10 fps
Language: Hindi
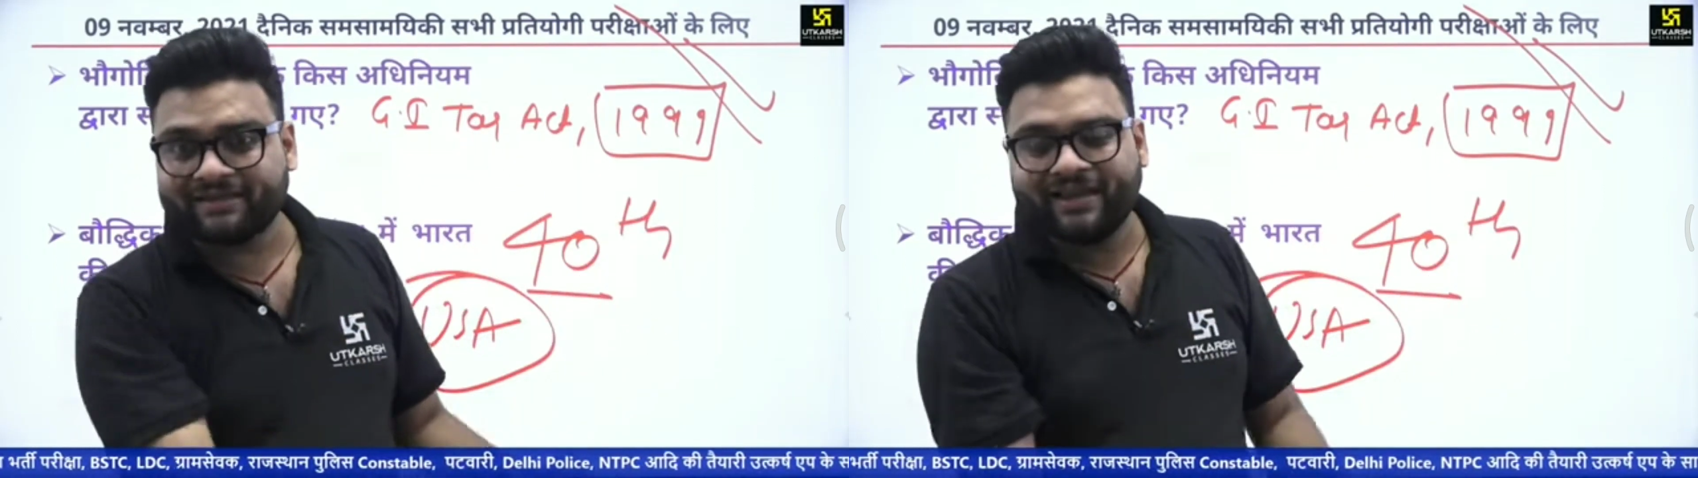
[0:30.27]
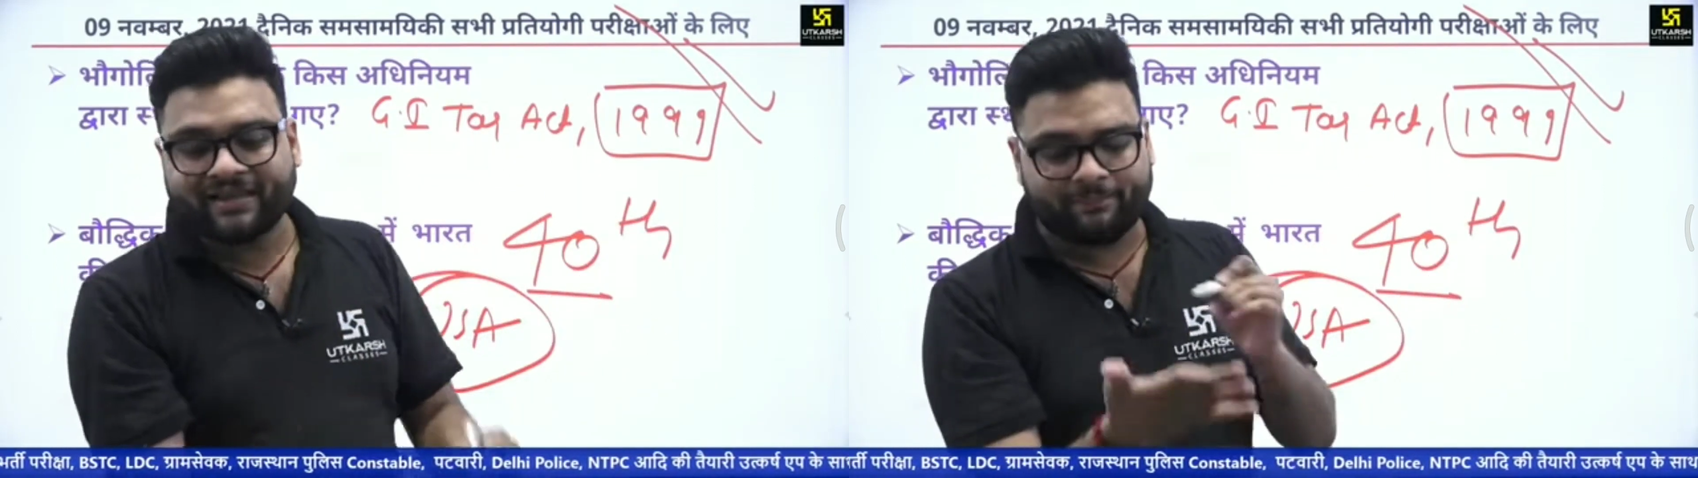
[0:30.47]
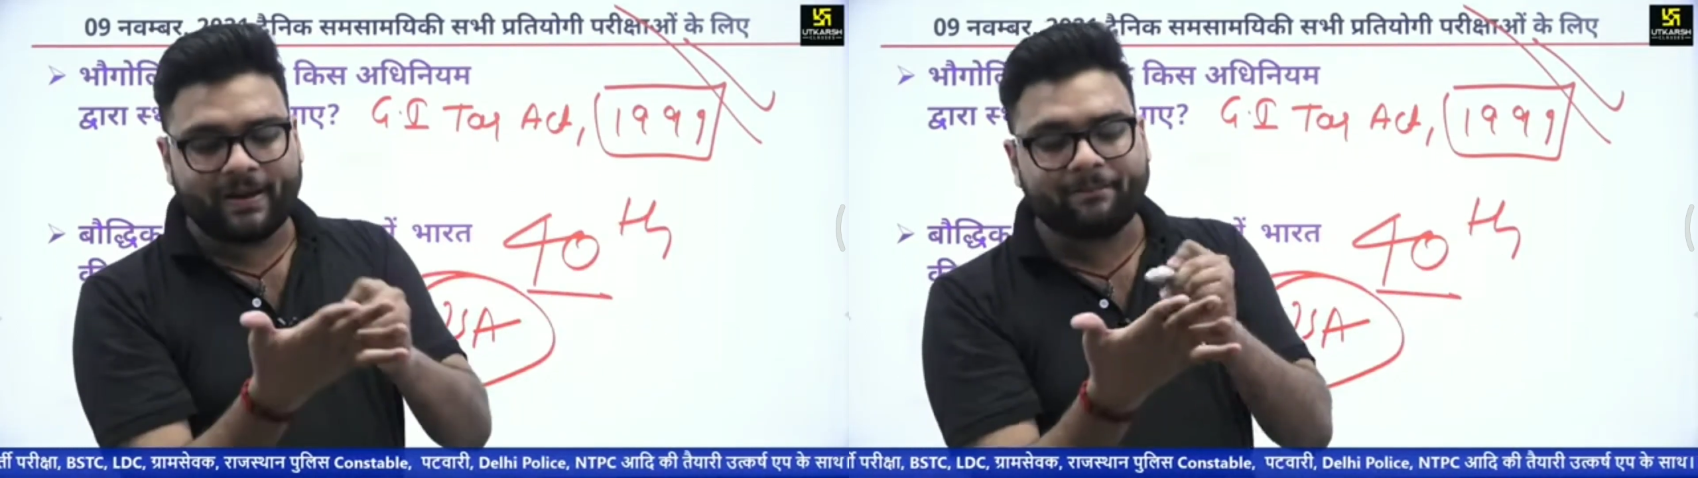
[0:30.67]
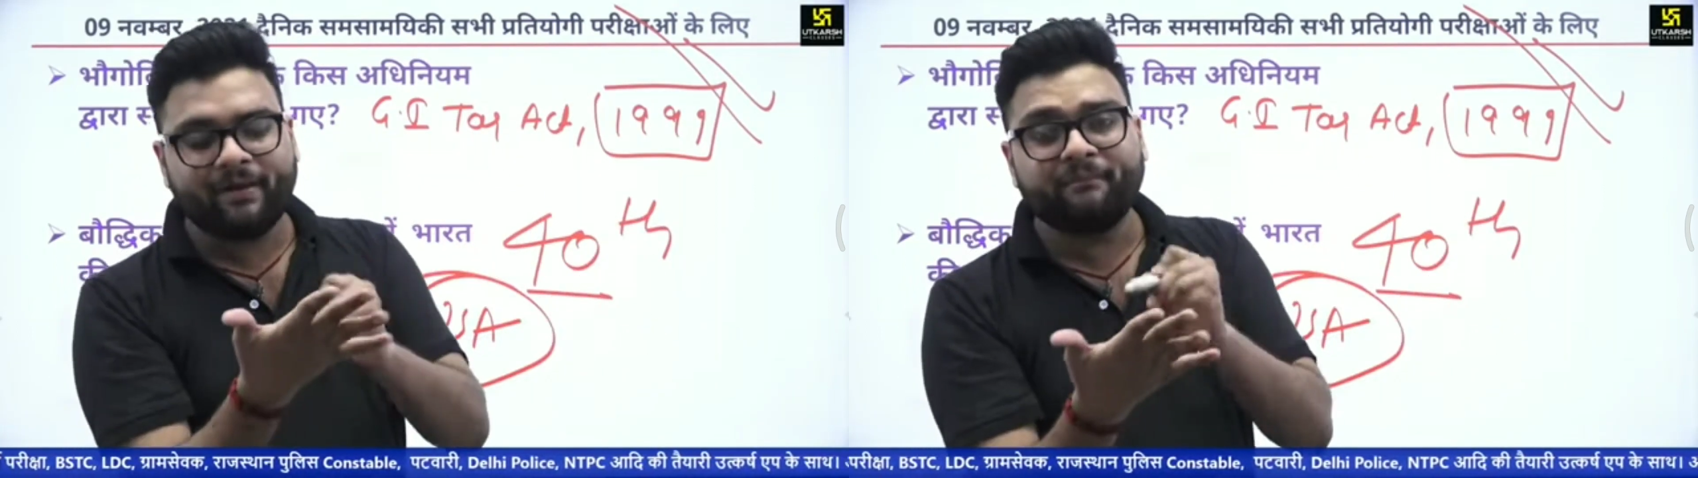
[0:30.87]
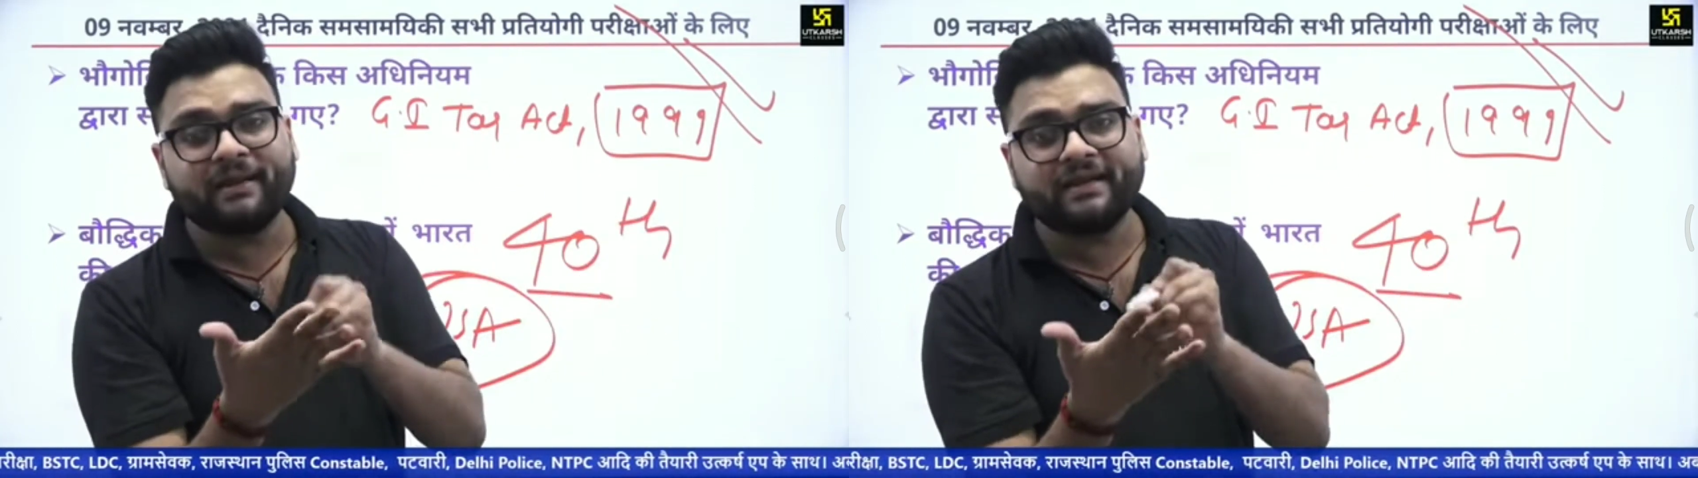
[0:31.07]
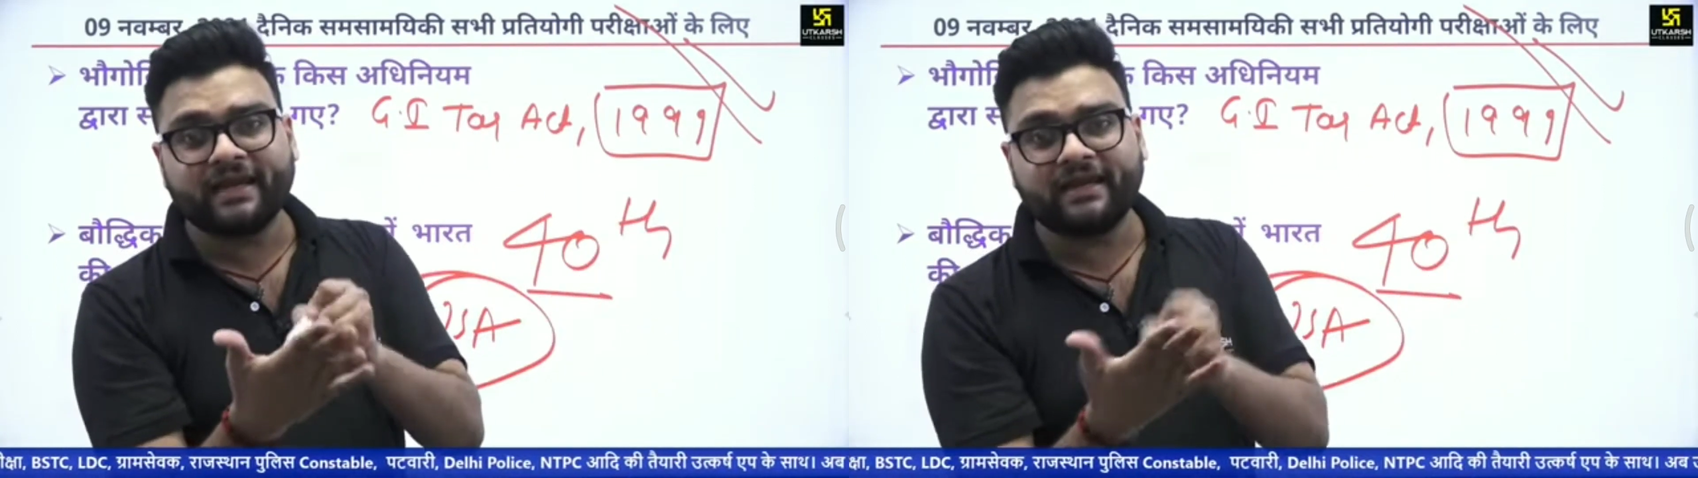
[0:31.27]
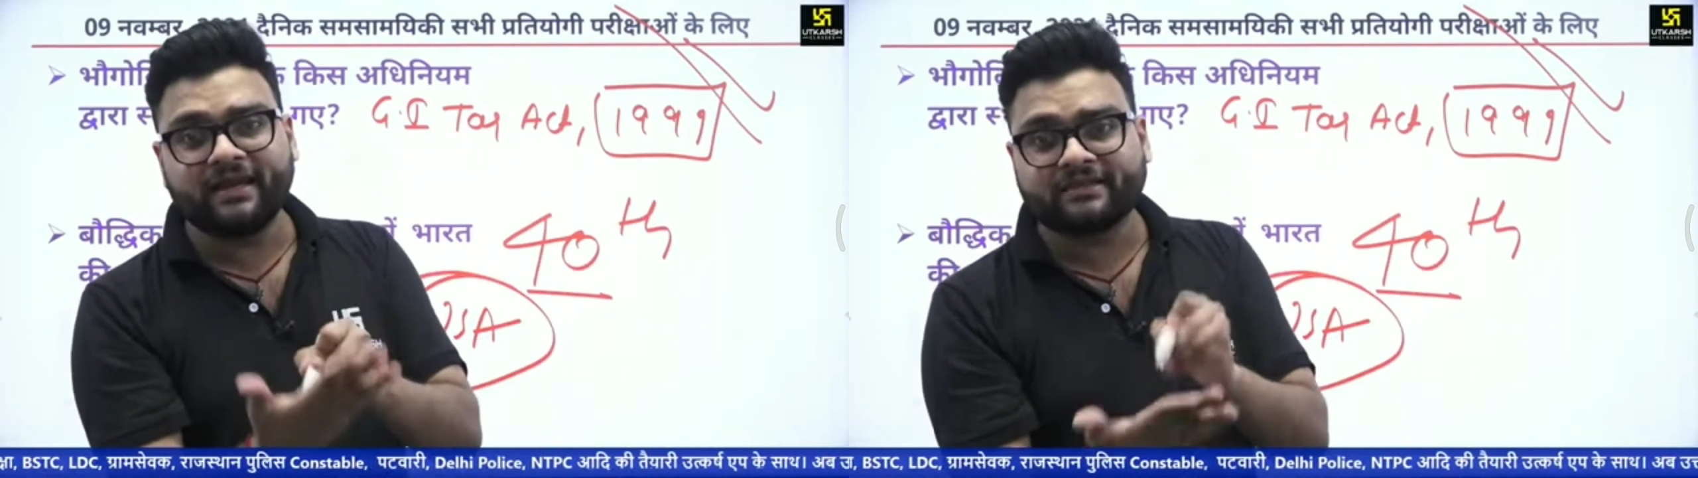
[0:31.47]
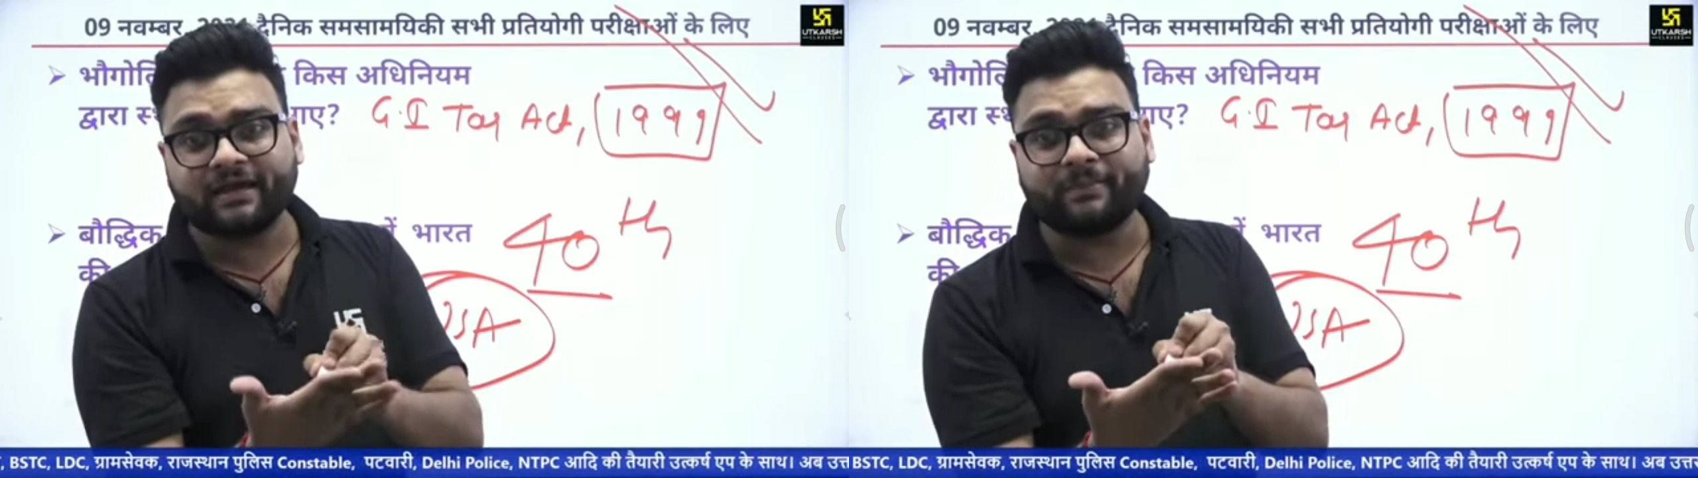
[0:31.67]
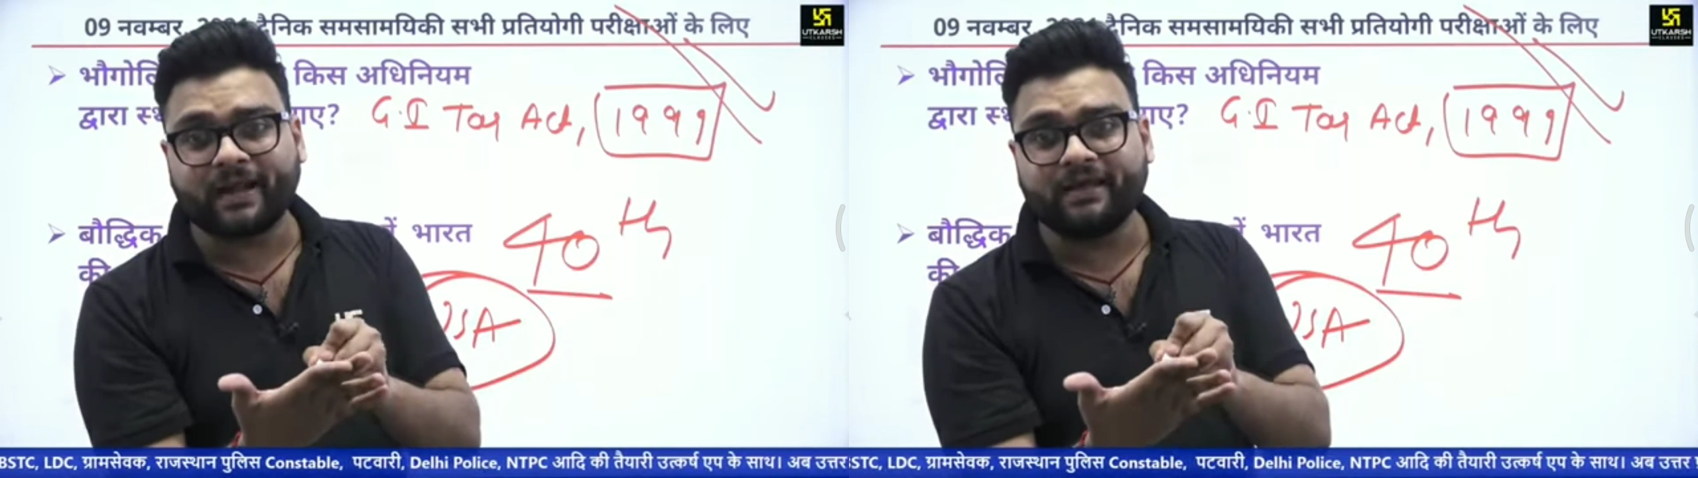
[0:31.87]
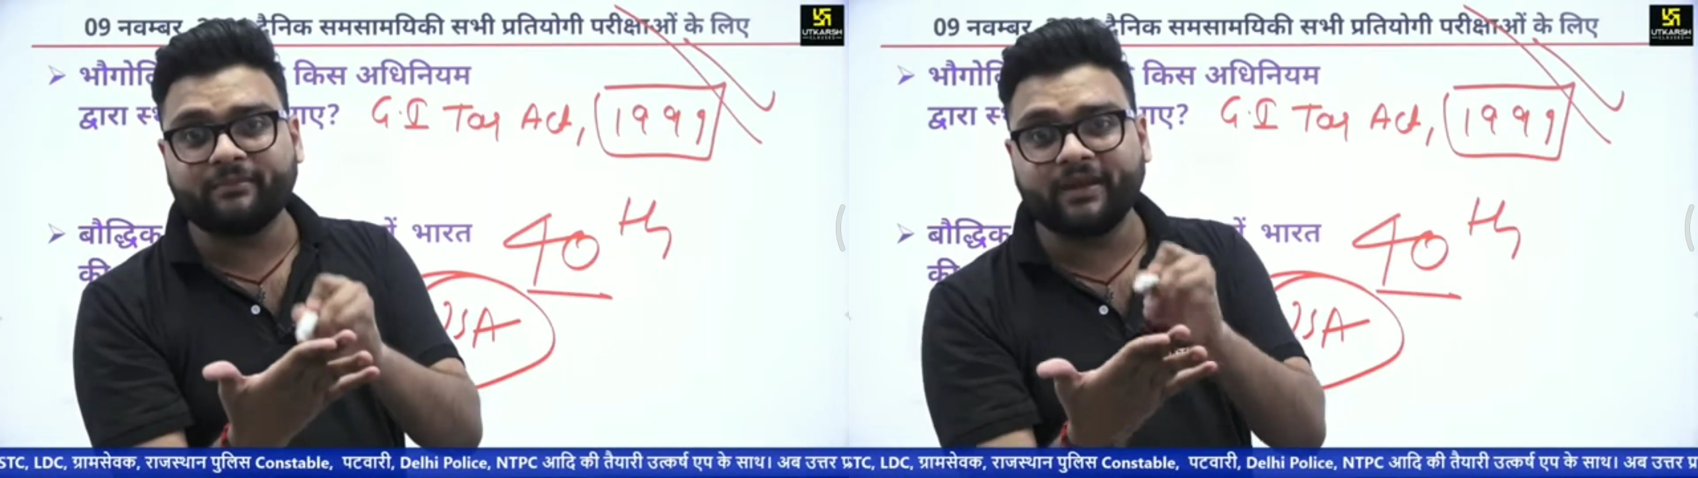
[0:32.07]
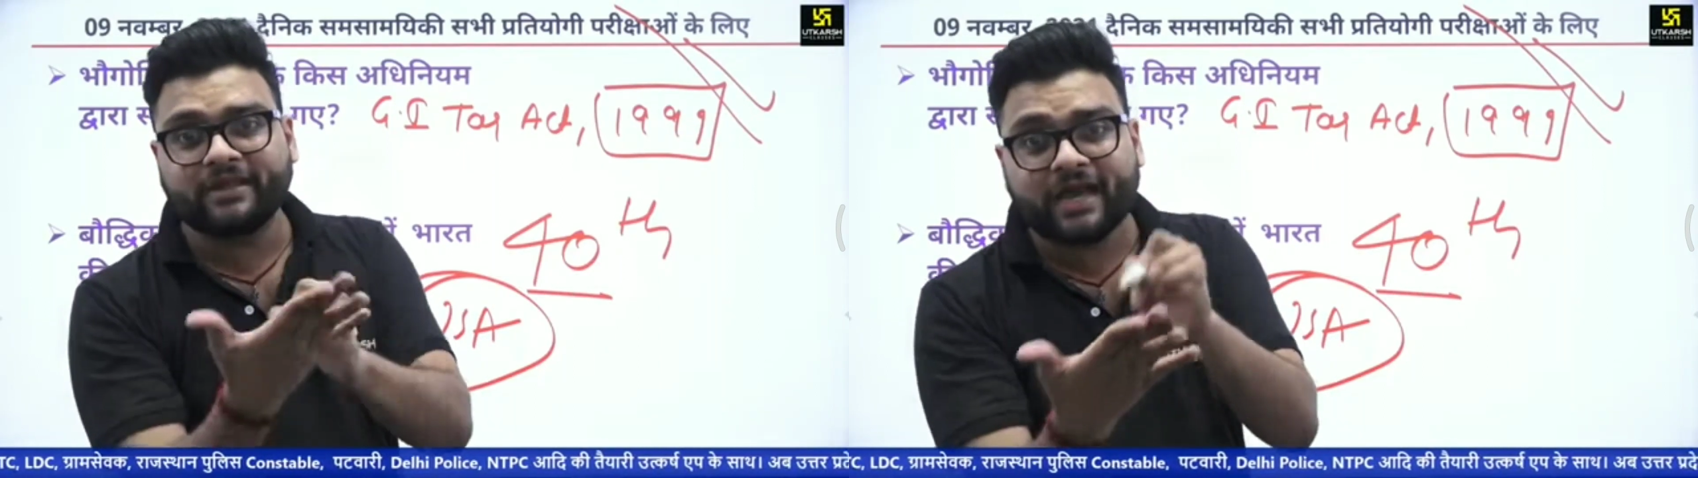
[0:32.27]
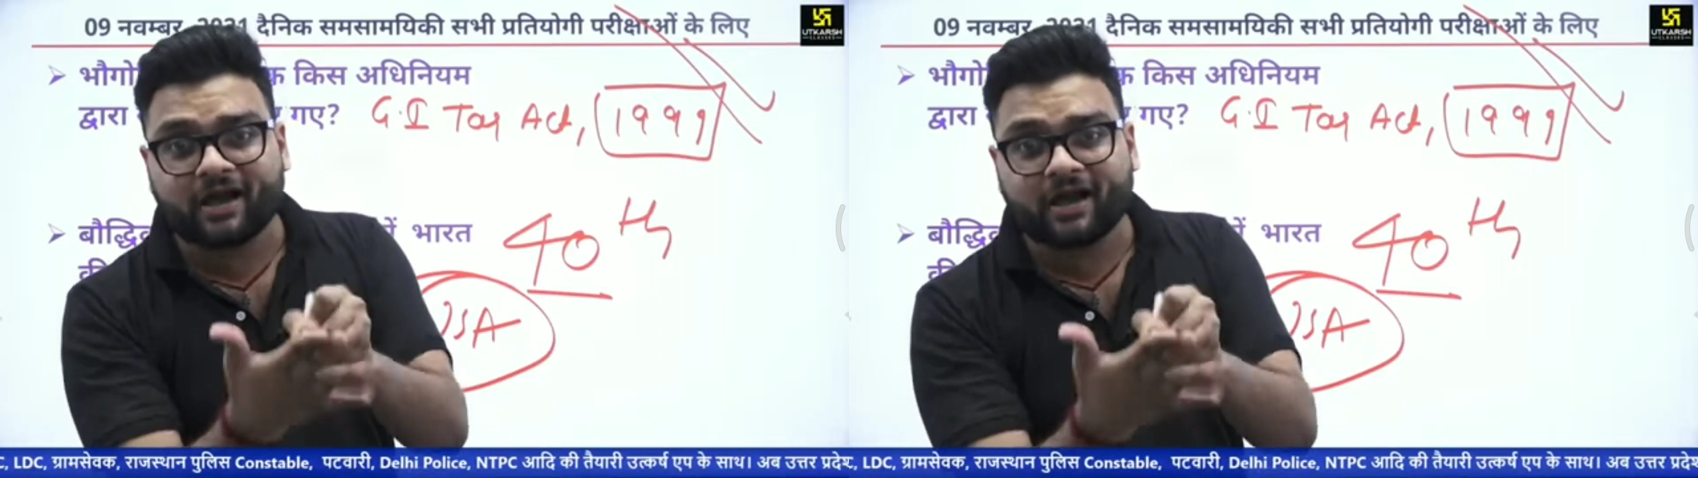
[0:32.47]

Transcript: कि पापा मन नहीं लगता पढ़ाई में क्या